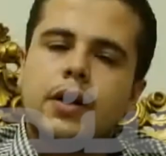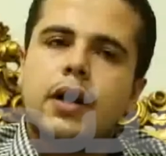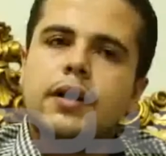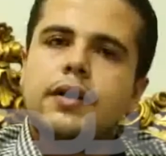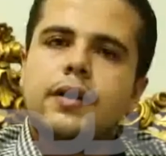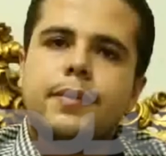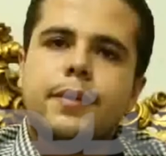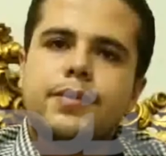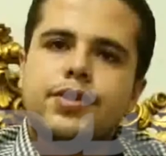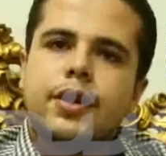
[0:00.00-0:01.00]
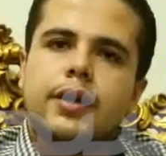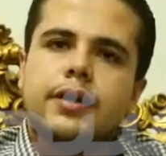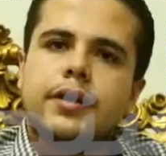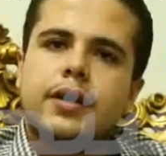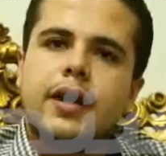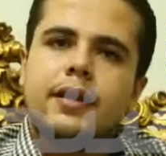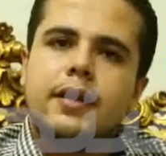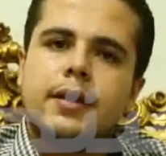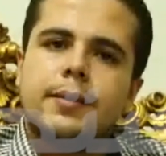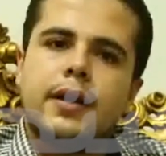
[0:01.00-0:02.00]
احنا عندنا بقى مشاكل كتير
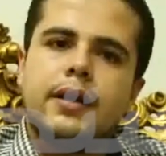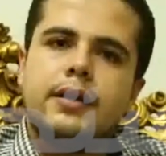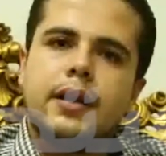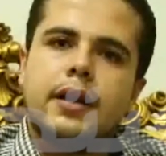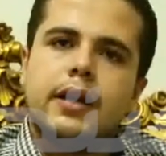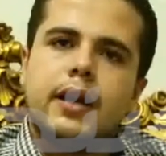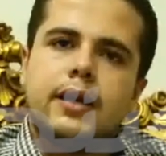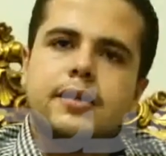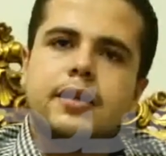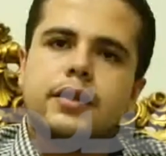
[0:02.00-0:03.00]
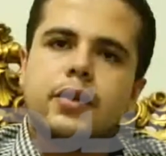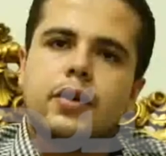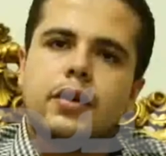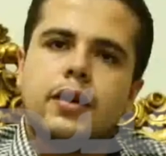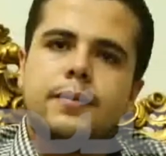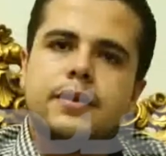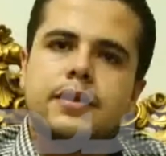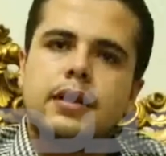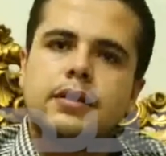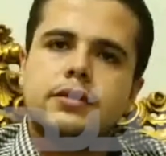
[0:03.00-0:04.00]
عندنا بلدنا اللي هي جزيرة الوراق
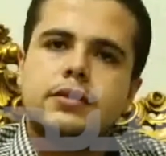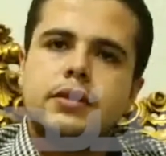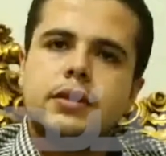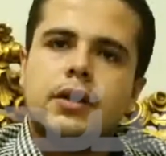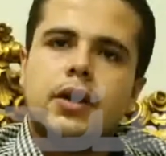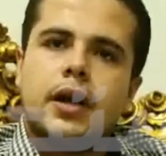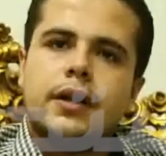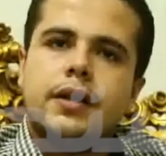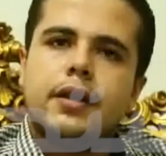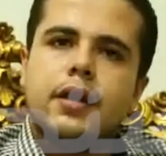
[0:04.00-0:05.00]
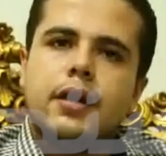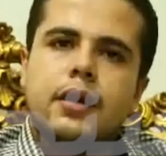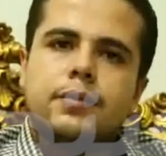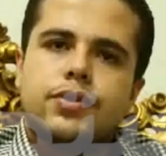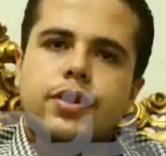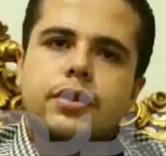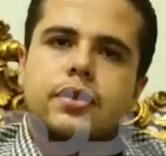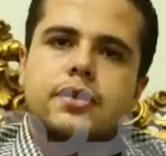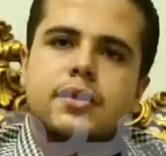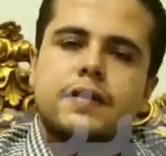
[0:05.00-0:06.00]
مثلا عندنا مشكلة
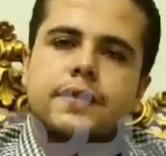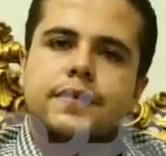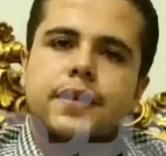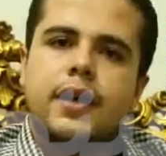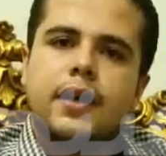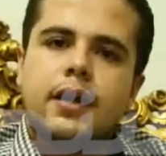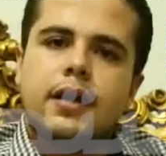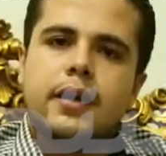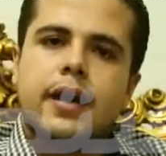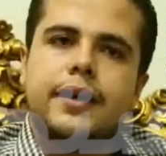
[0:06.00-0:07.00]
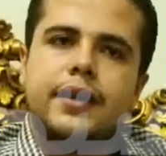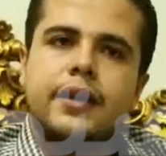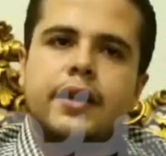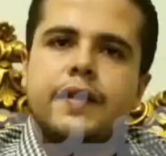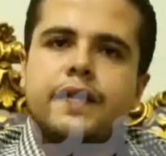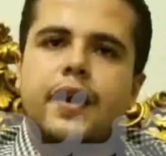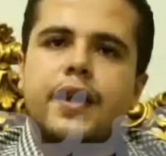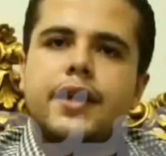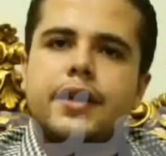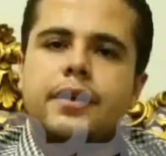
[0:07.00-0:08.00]
الصرف فيها يعني
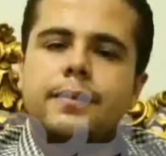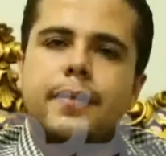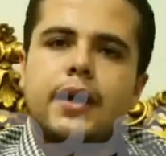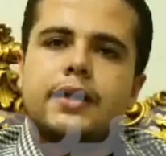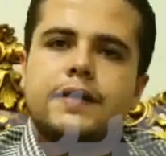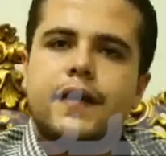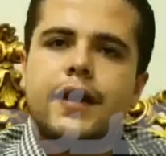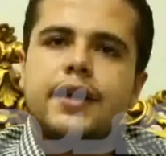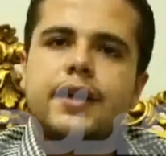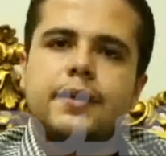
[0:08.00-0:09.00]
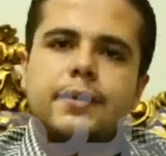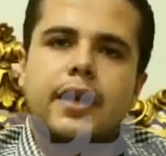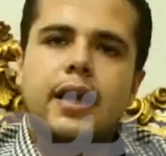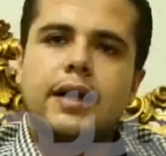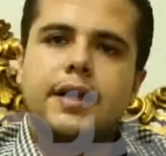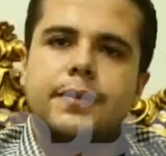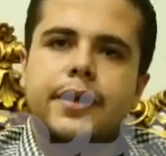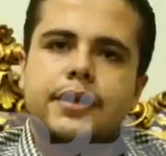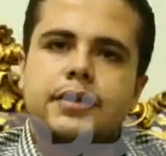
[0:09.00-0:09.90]
فقيرة بلد فقيرة من الخدمات